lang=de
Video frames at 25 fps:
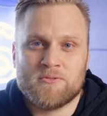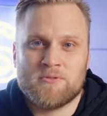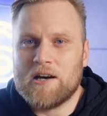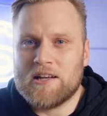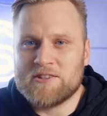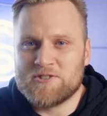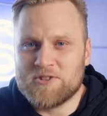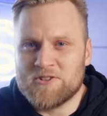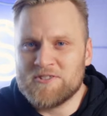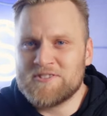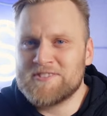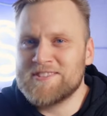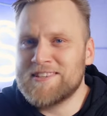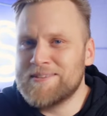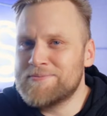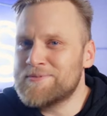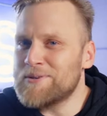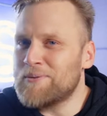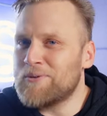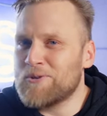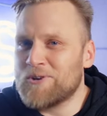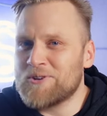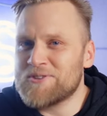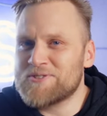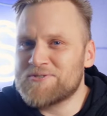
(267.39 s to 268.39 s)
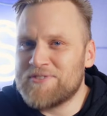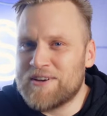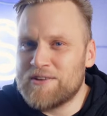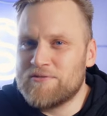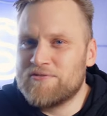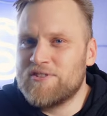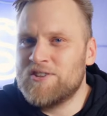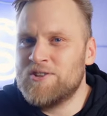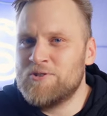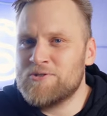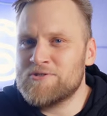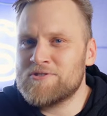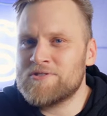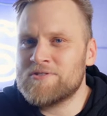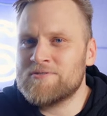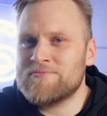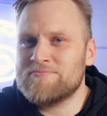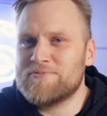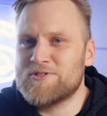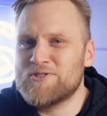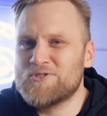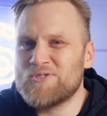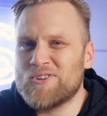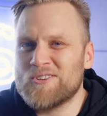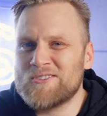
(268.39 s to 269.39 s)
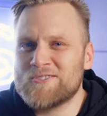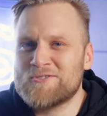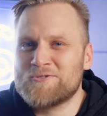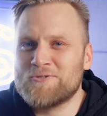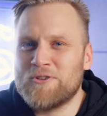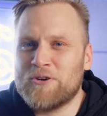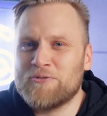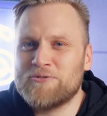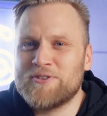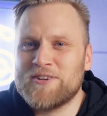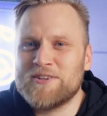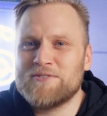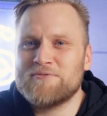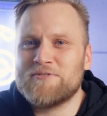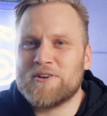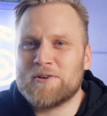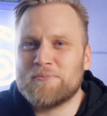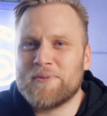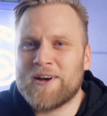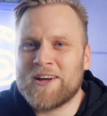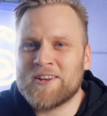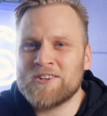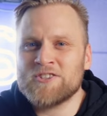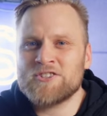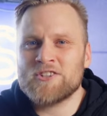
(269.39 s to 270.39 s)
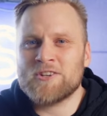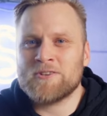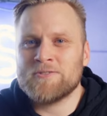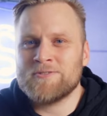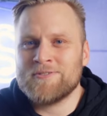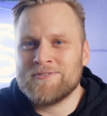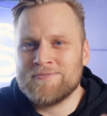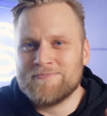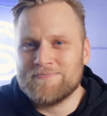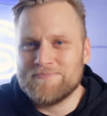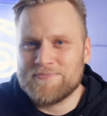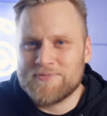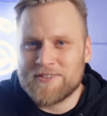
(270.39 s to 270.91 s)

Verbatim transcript: Ansonsten gibt es aber noch noch zwei Videos, die solltest du auf jeden Fall mal anschauen.